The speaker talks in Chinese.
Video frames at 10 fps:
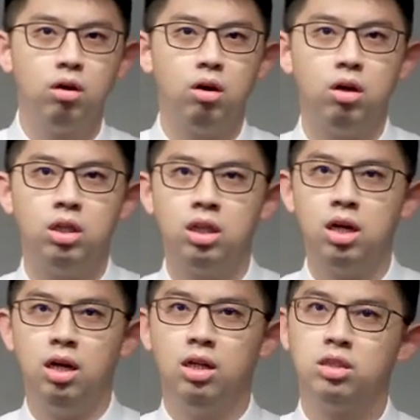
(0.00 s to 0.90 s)
啊，
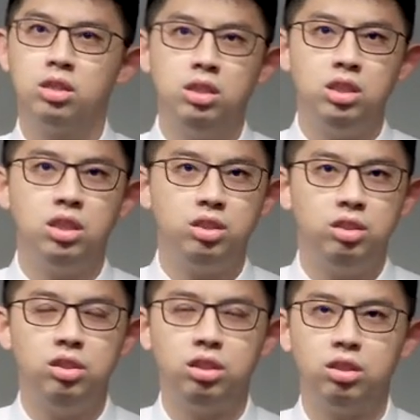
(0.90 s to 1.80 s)
那这一些
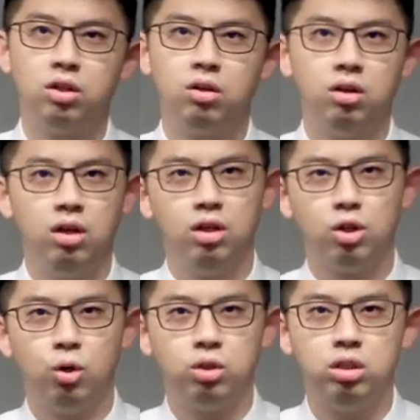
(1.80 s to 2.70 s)
事情哈
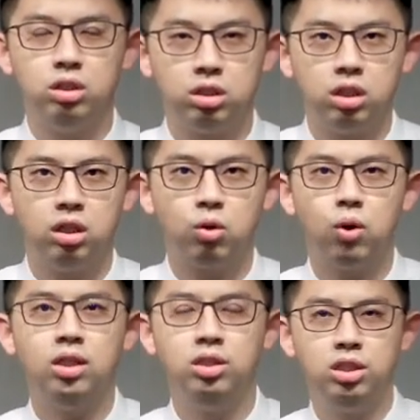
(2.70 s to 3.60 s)
都是神的
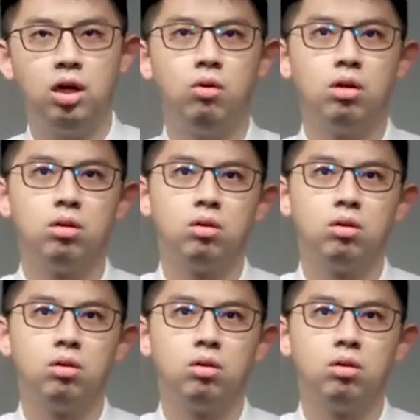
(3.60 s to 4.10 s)
管教，